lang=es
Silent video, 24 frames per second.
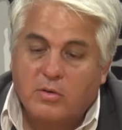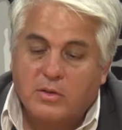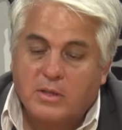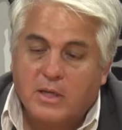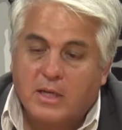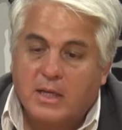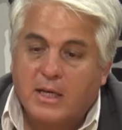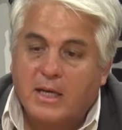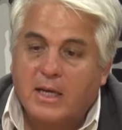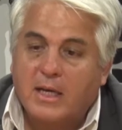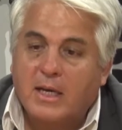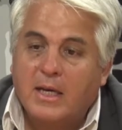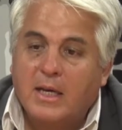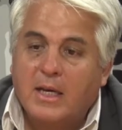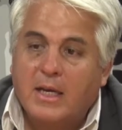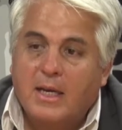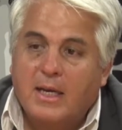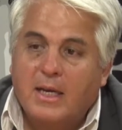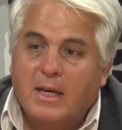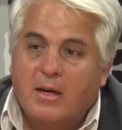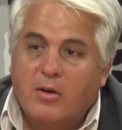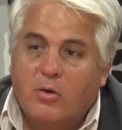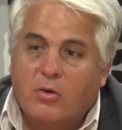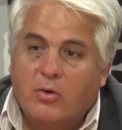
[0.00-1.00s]
O sea que
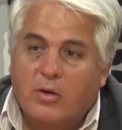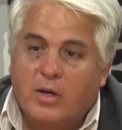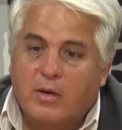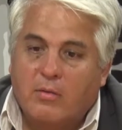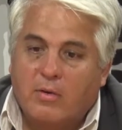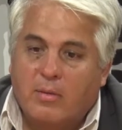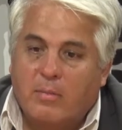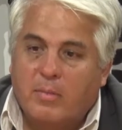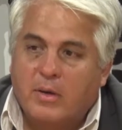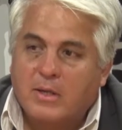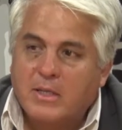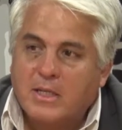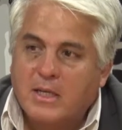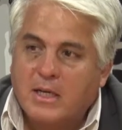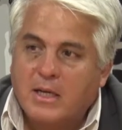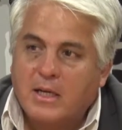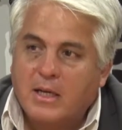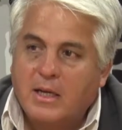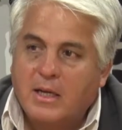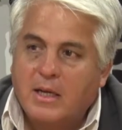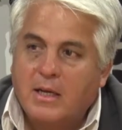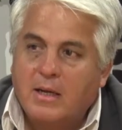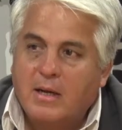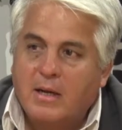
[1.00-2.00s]
lo que va a pasar
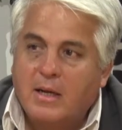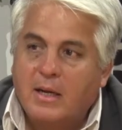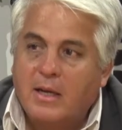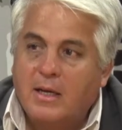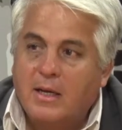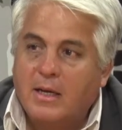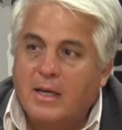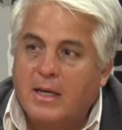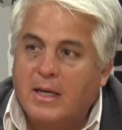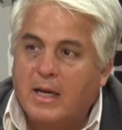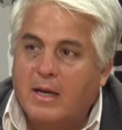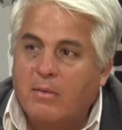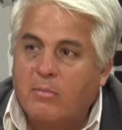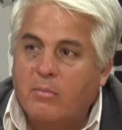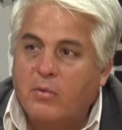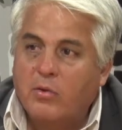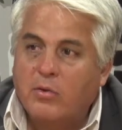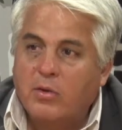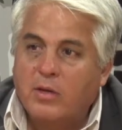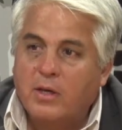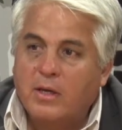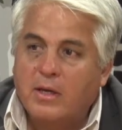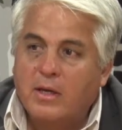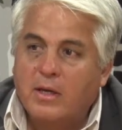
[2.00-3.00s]
es el
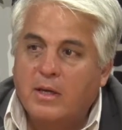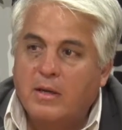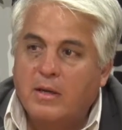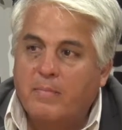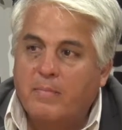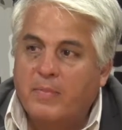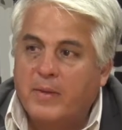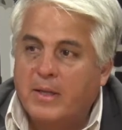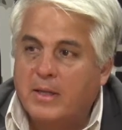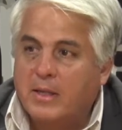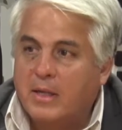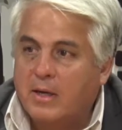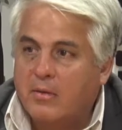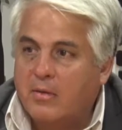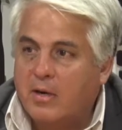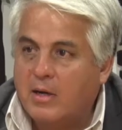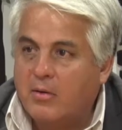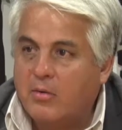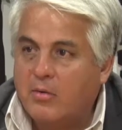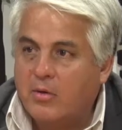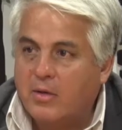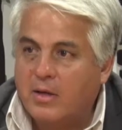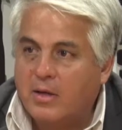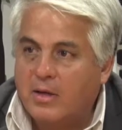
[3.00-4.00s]
cambio de,
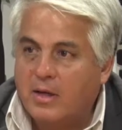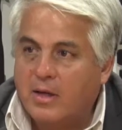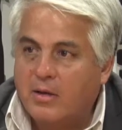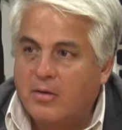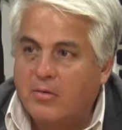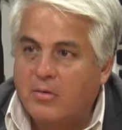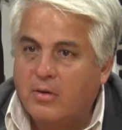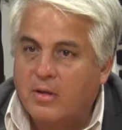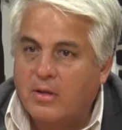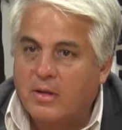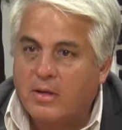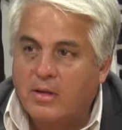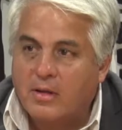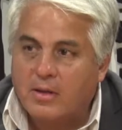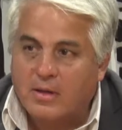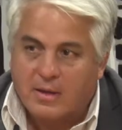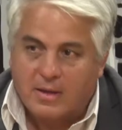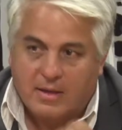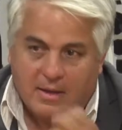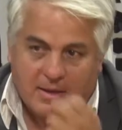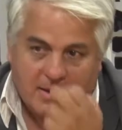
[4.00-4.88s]
trabajo de cada una de ellas.